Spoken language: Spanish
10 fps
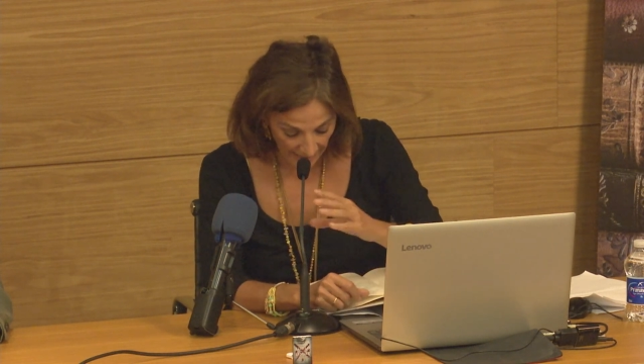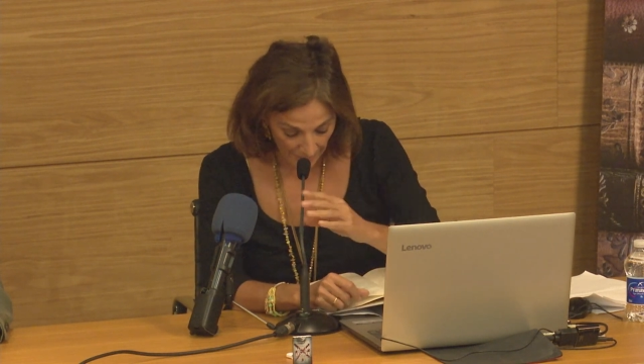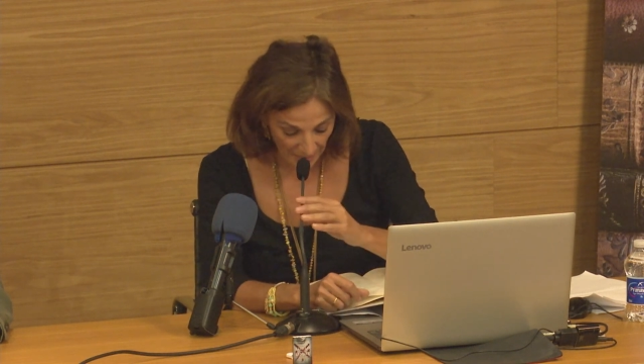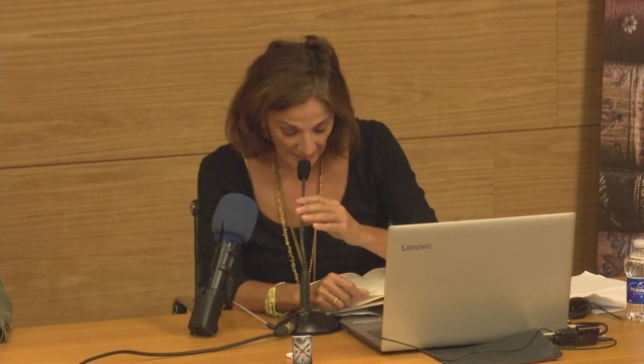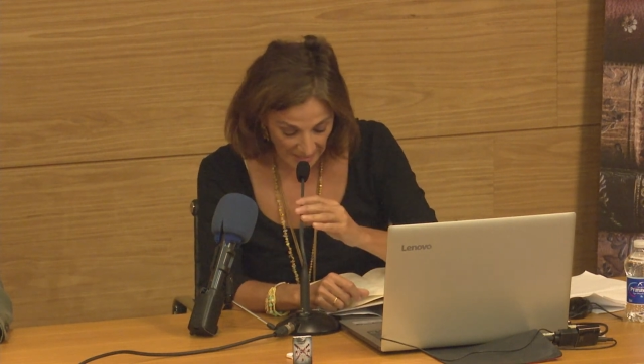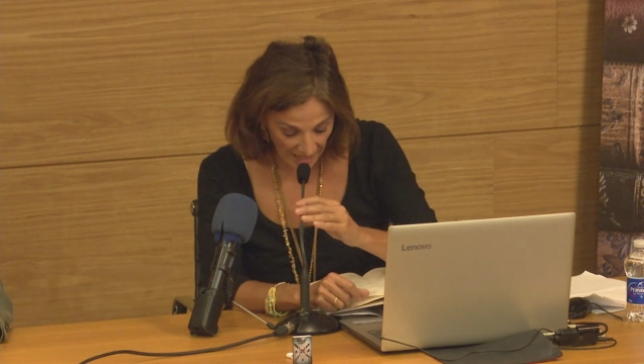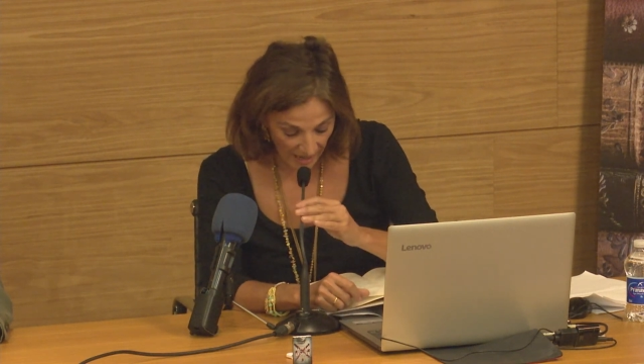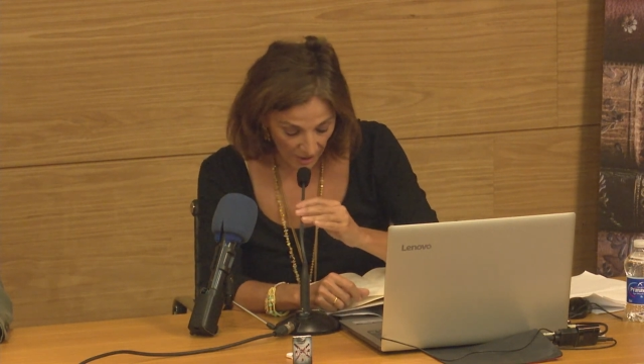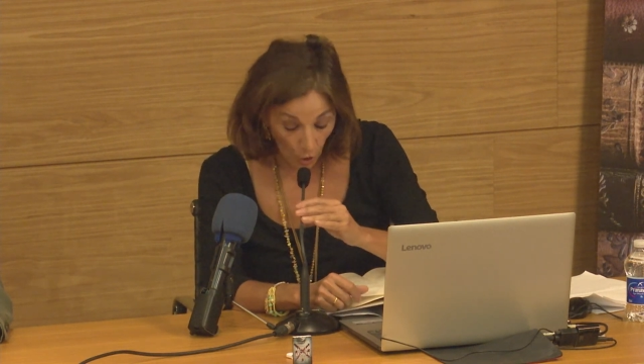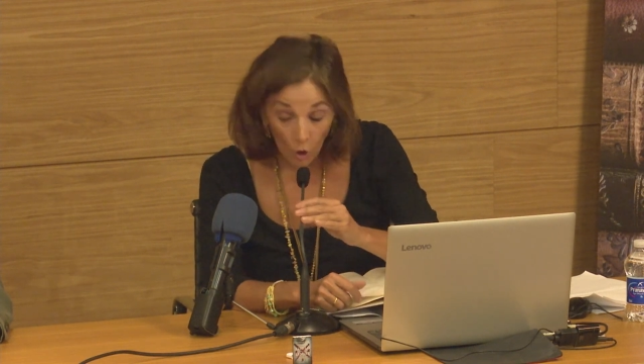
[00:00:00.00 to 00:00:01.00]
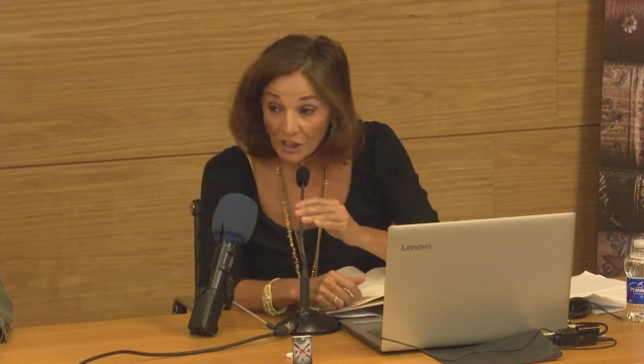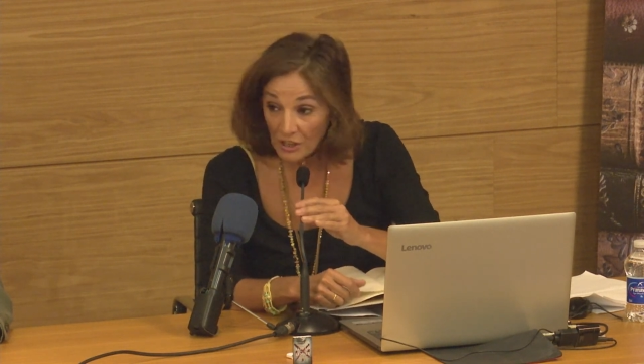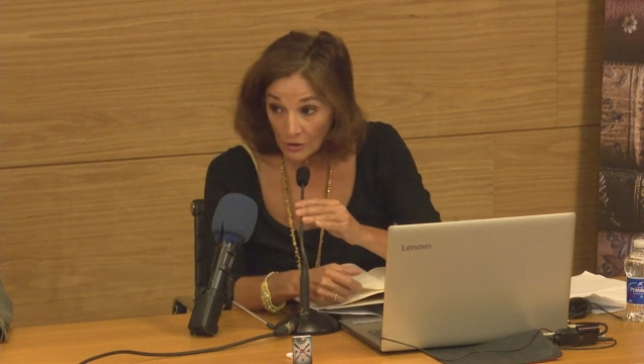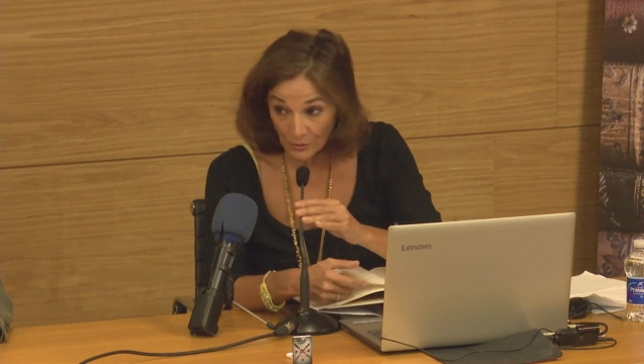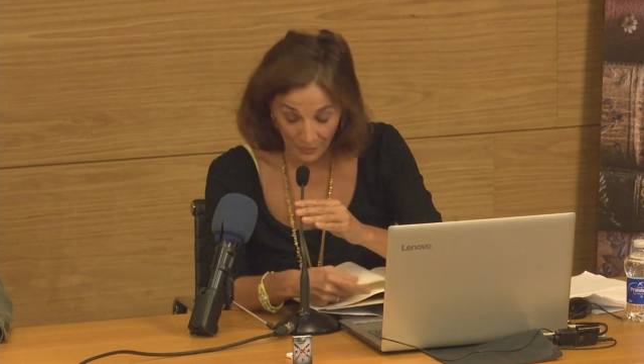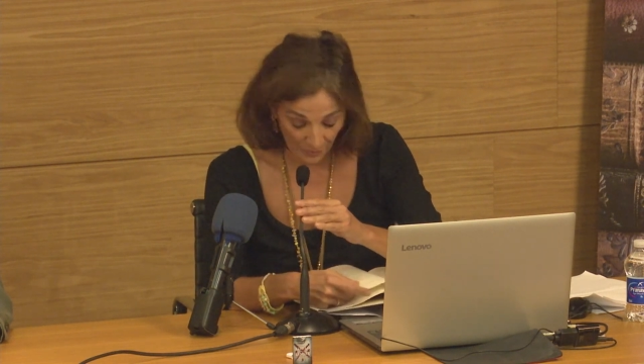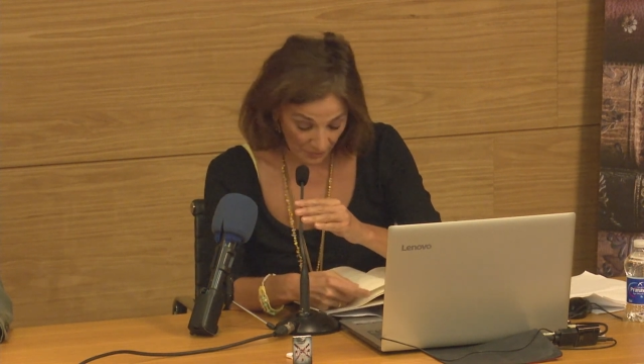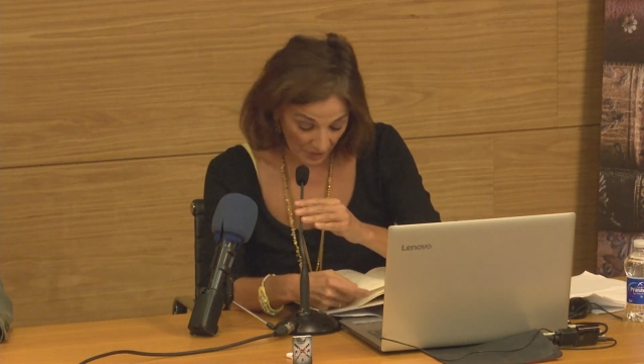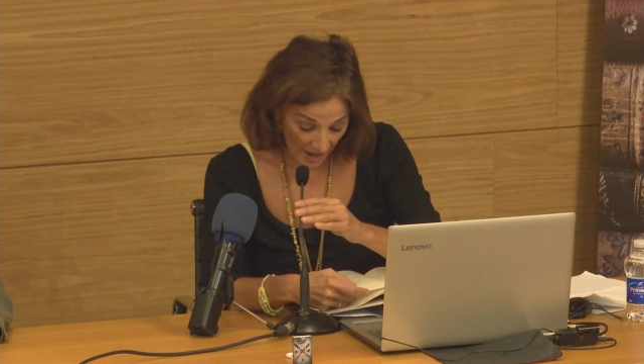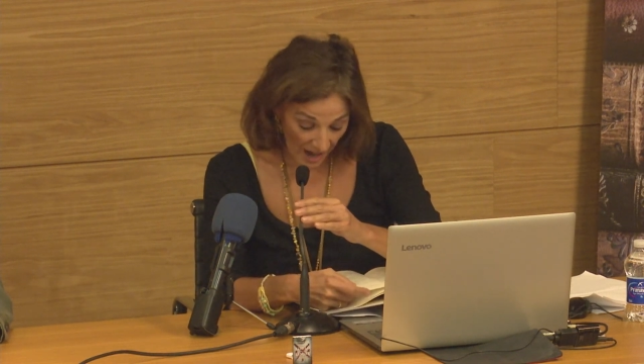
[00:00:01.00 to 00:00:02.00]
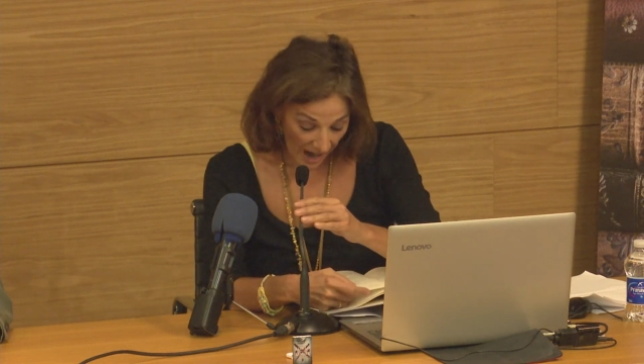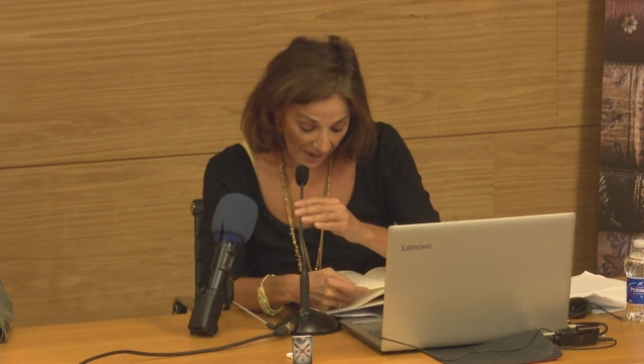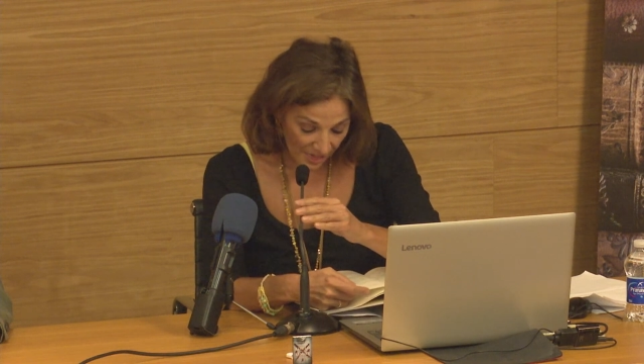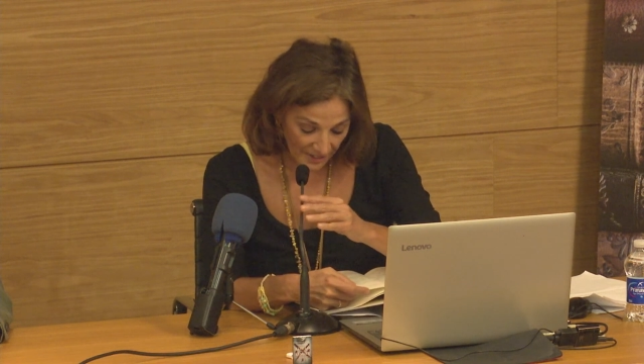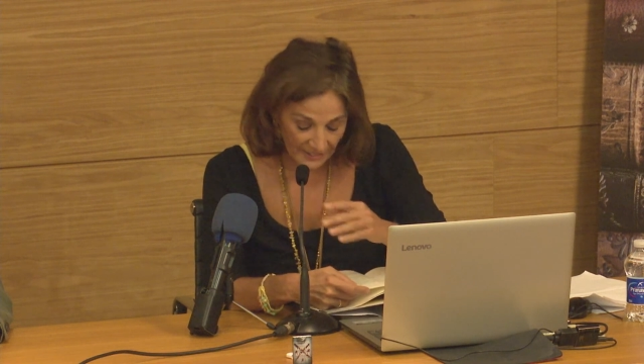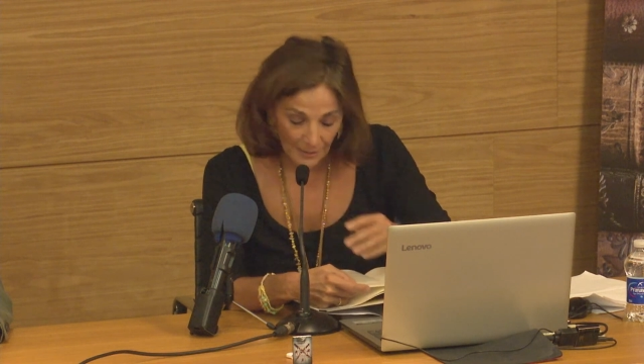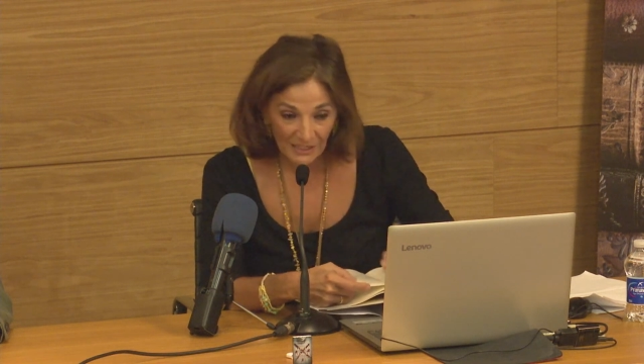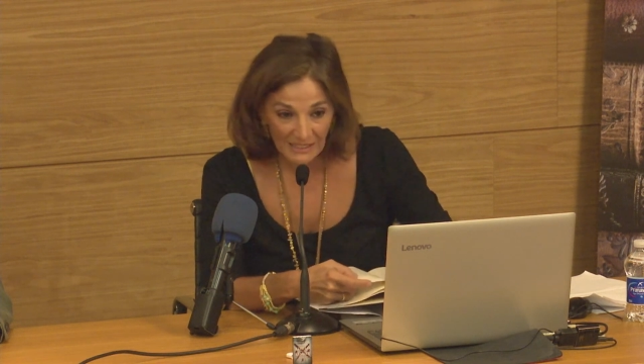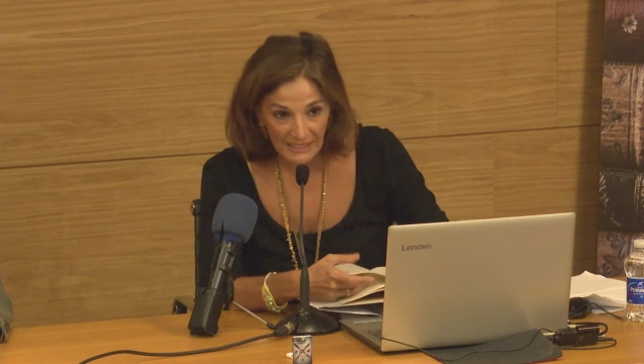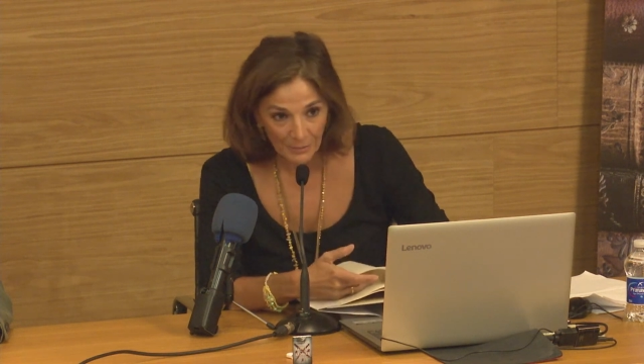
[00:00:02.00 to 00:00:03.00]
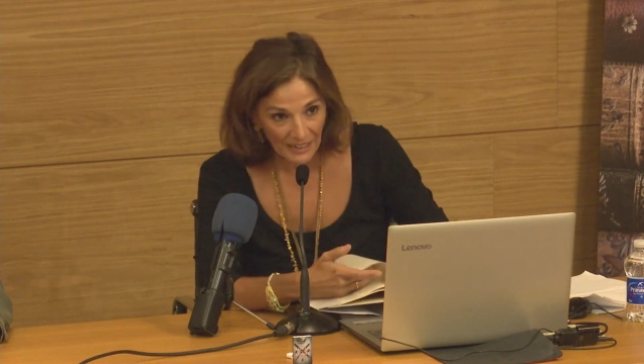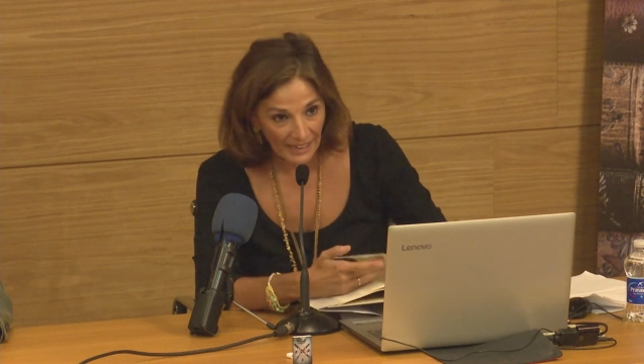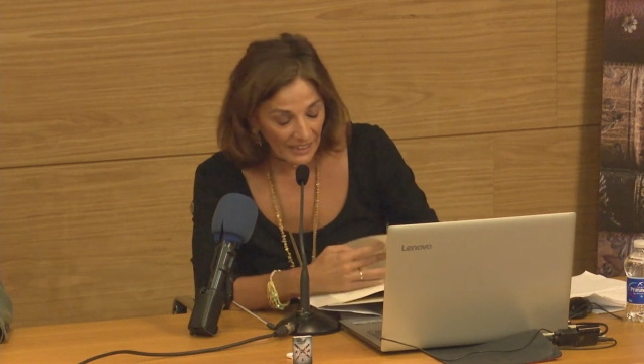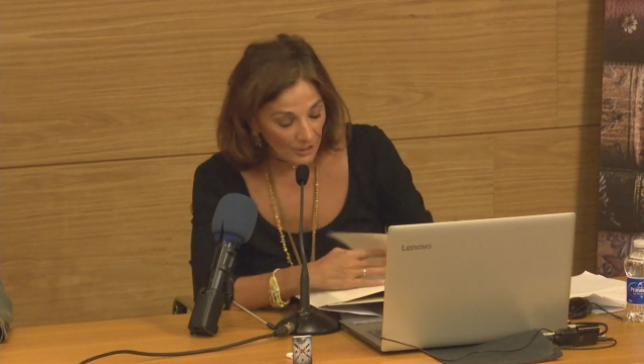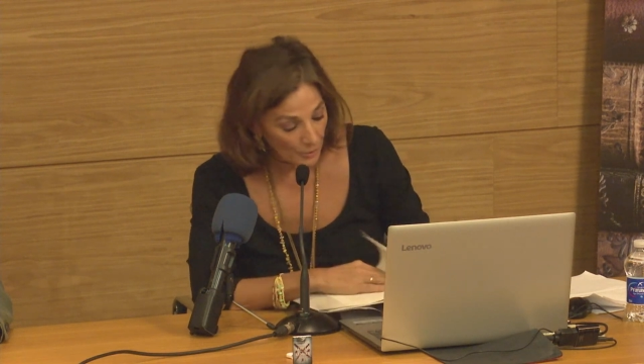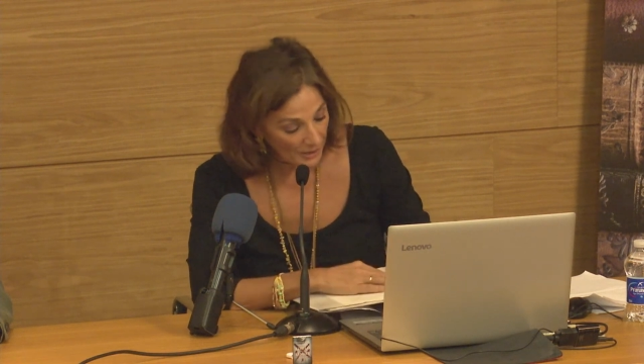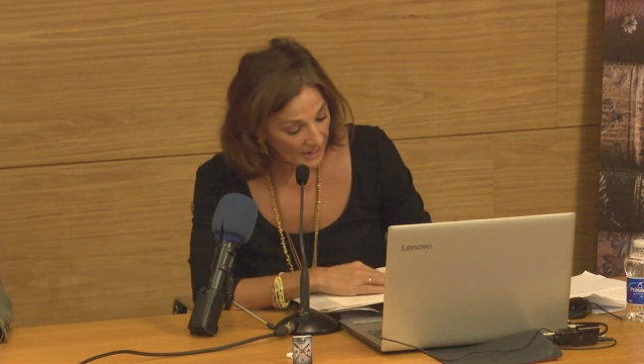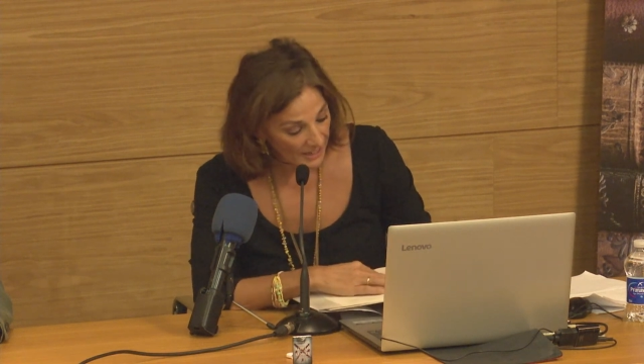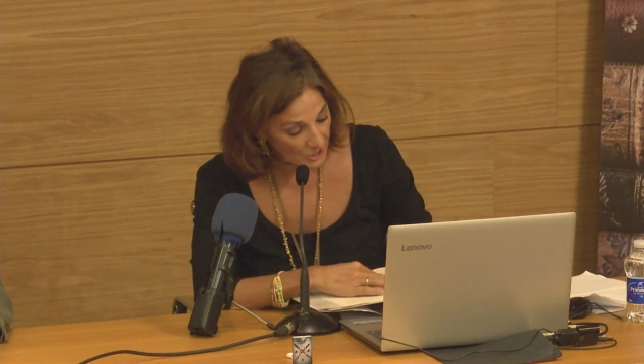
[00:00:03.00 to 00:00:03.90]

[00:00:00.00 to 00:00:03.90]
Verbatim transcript: a la empresa Odilo, al certamen Semana de Novela